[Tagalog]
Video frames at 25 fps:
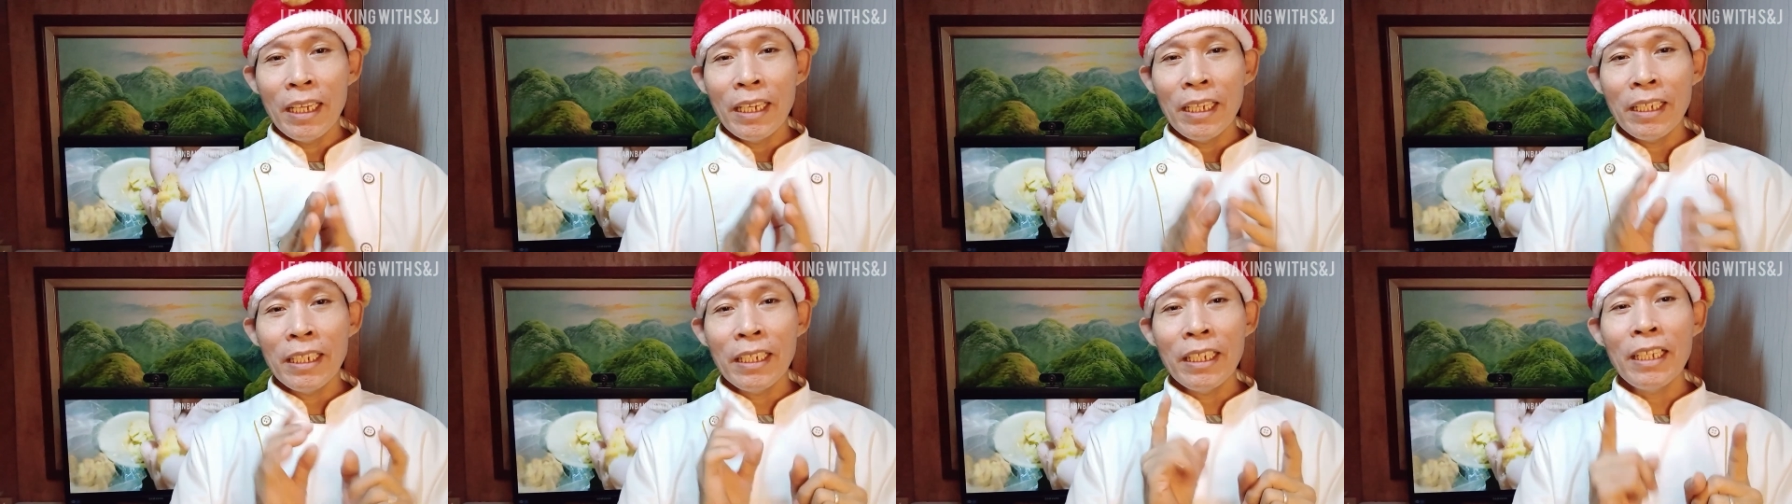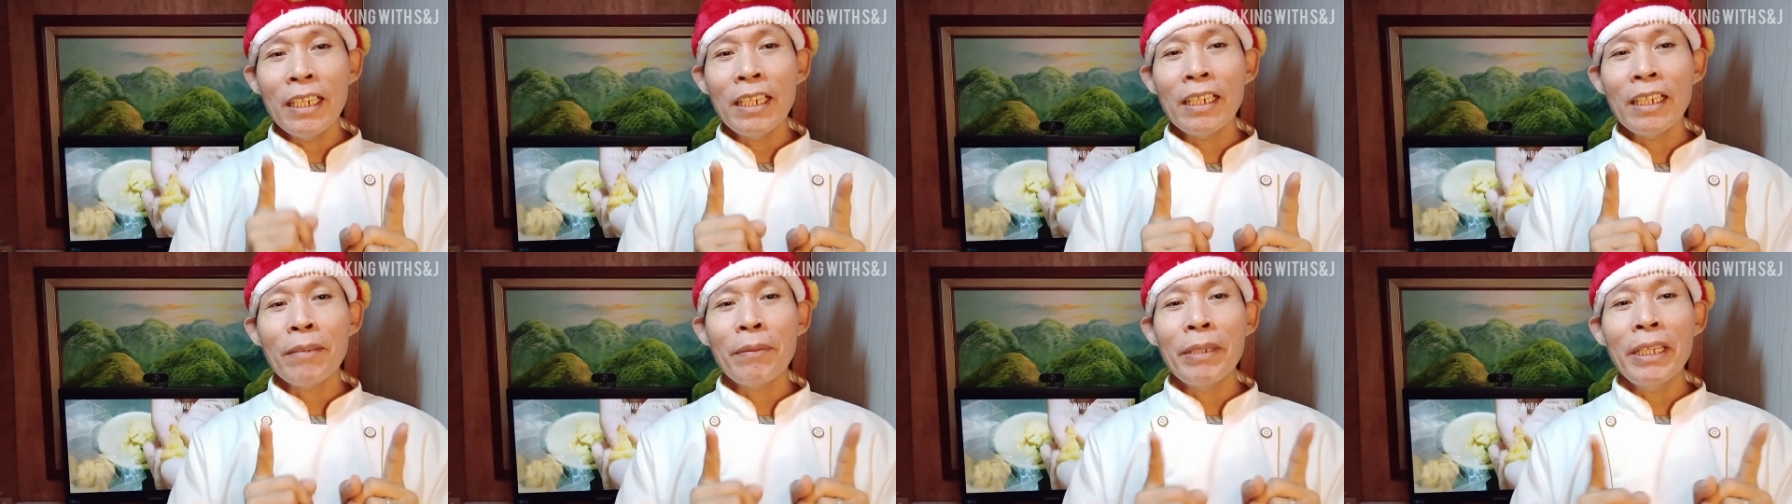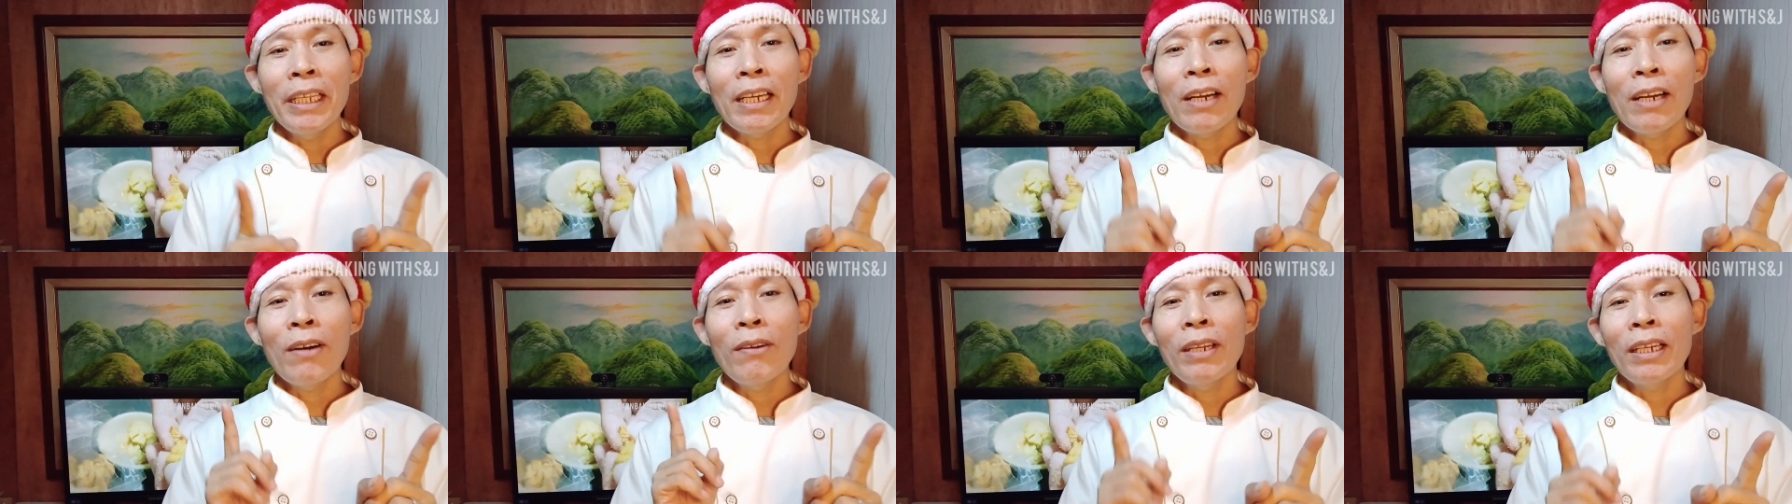hindi lang
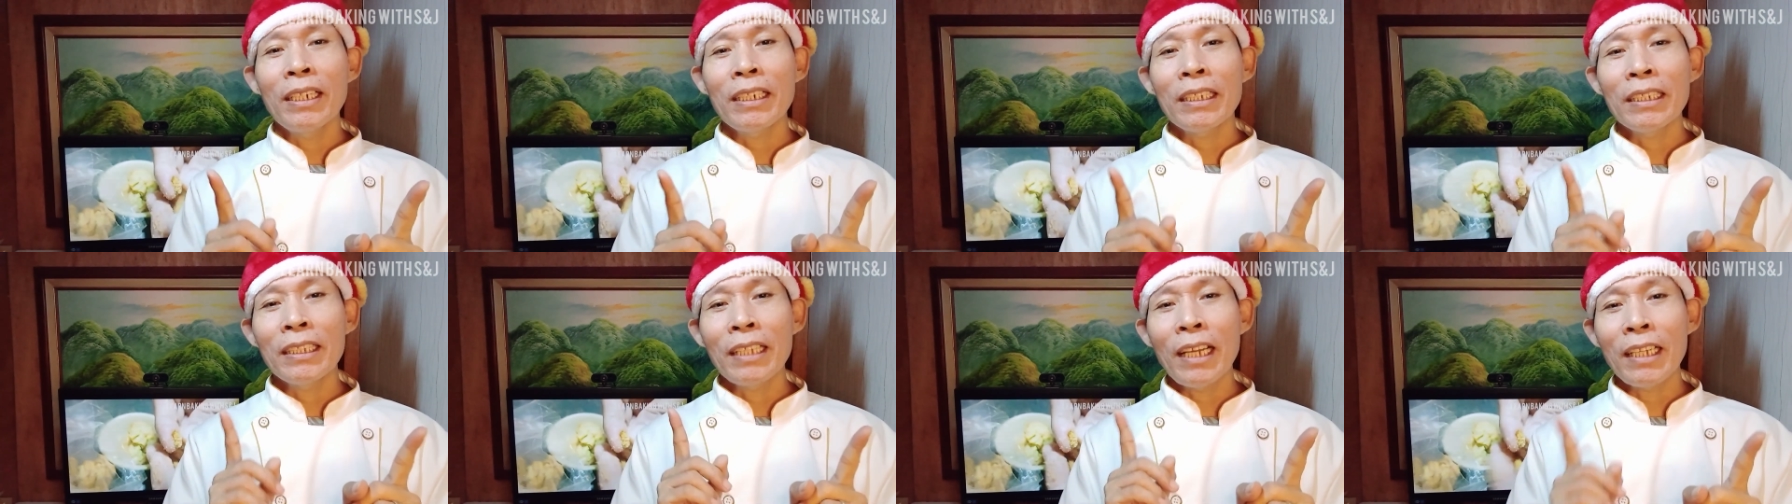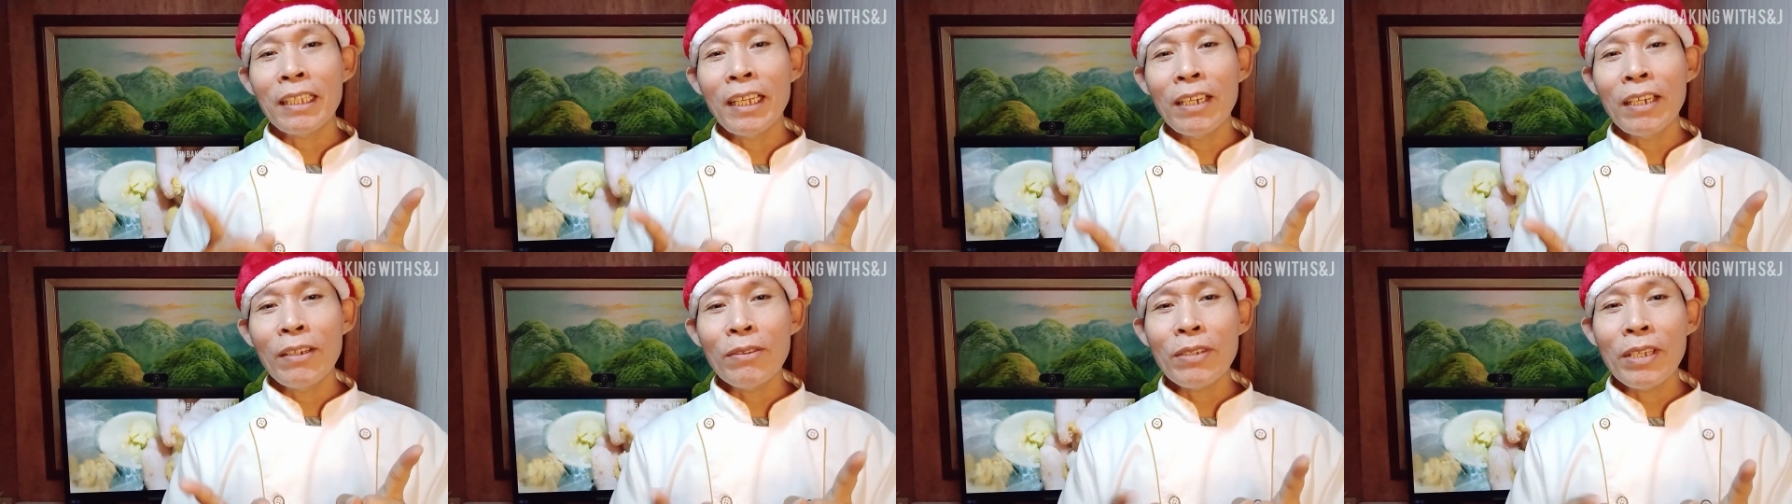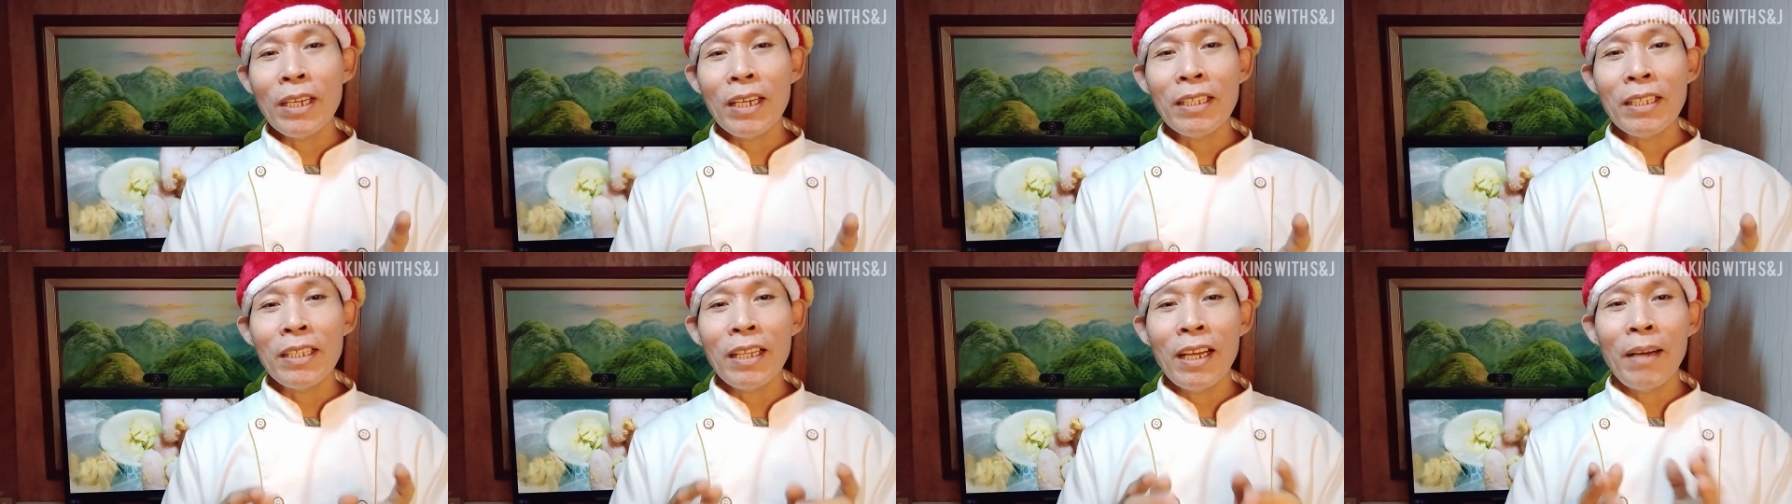naman ikaw lang nagtatanong
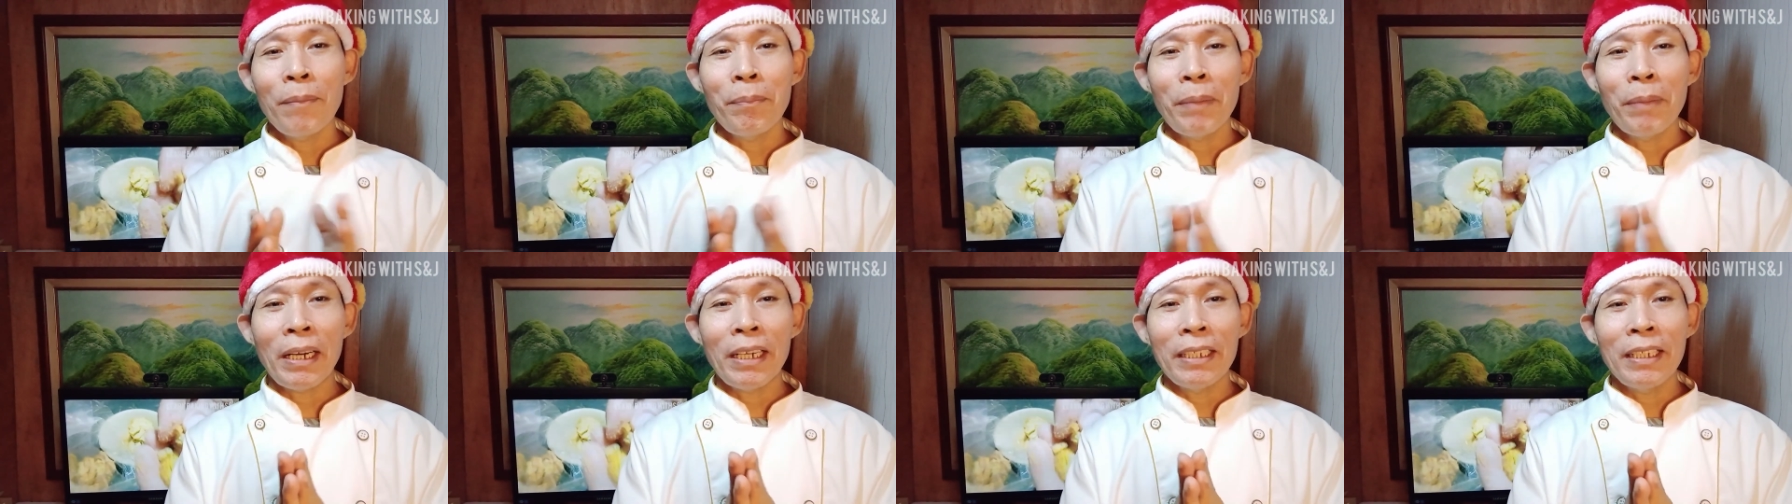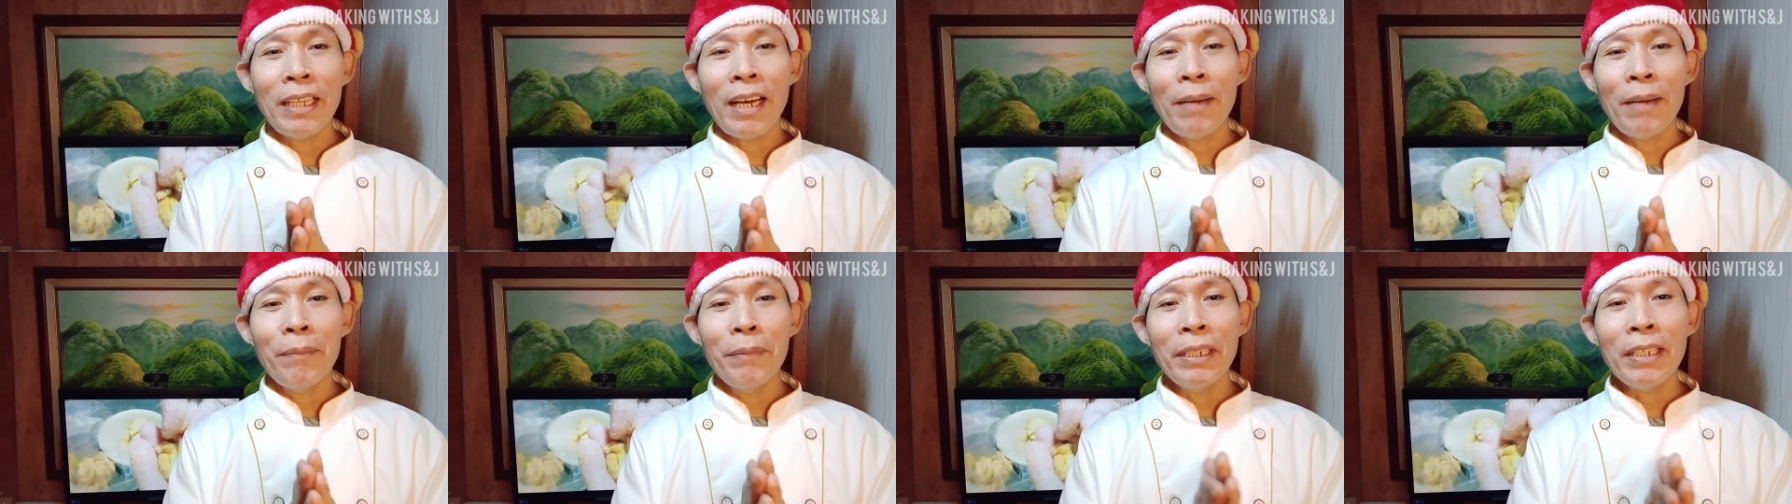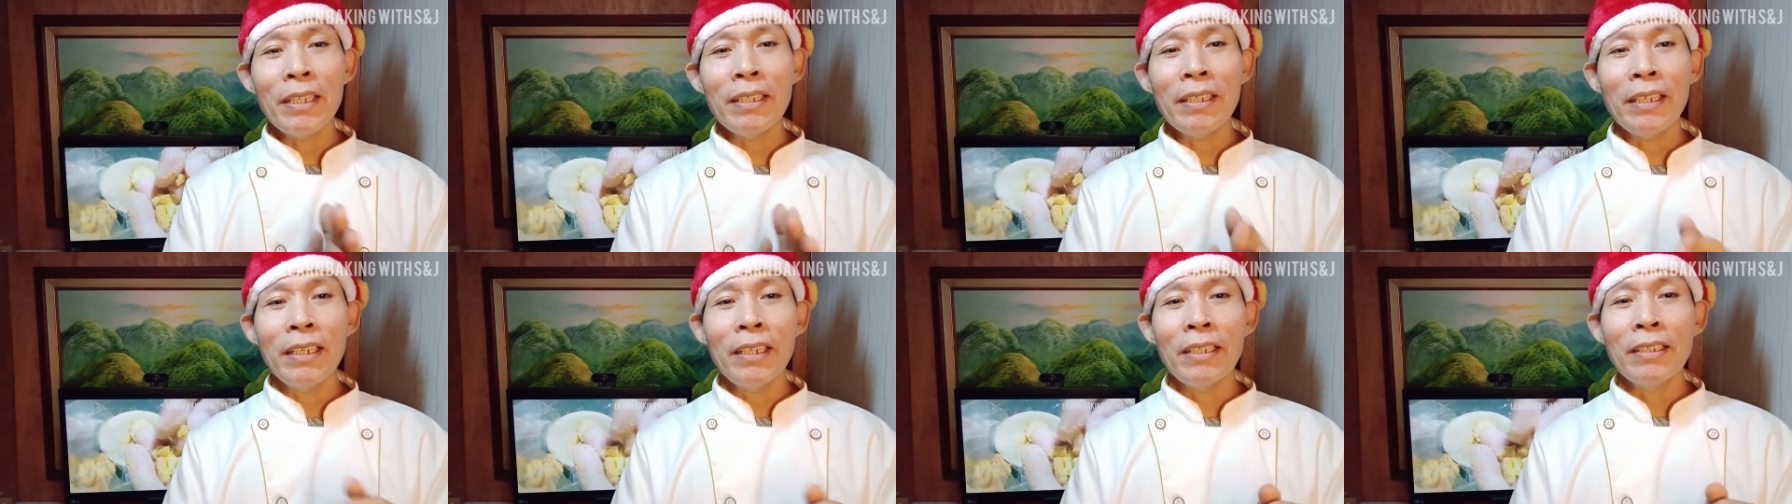niyan, napakadami
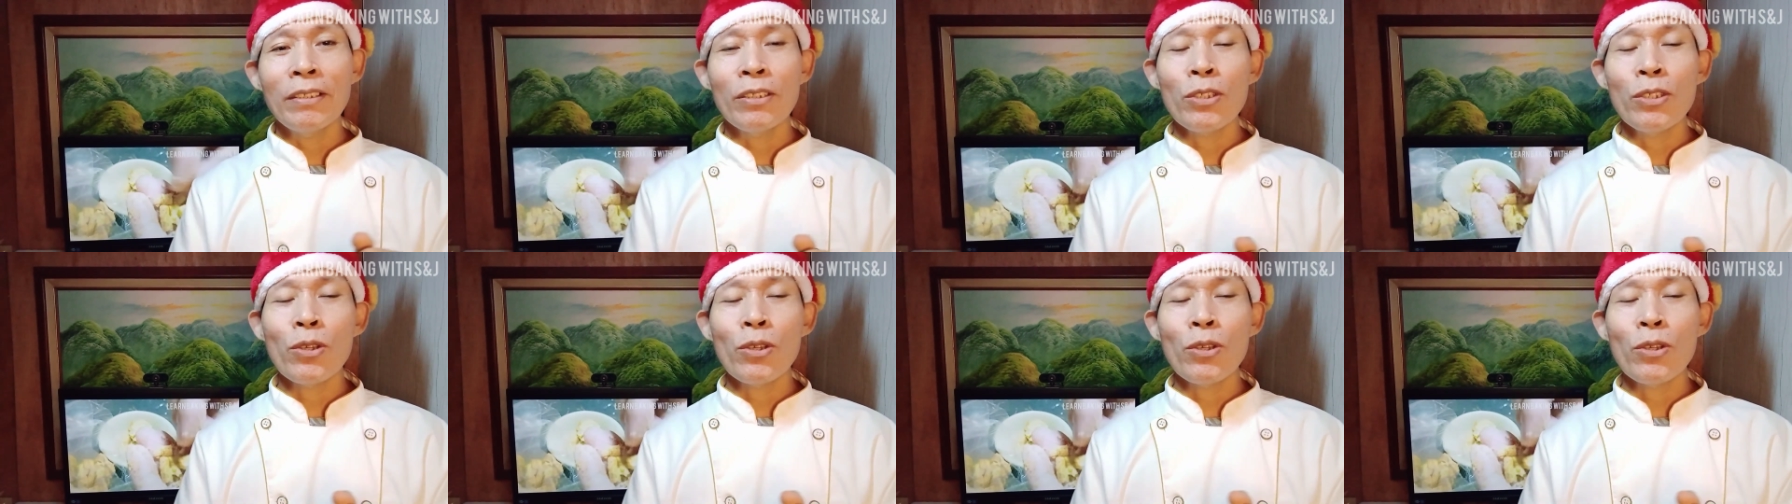na din.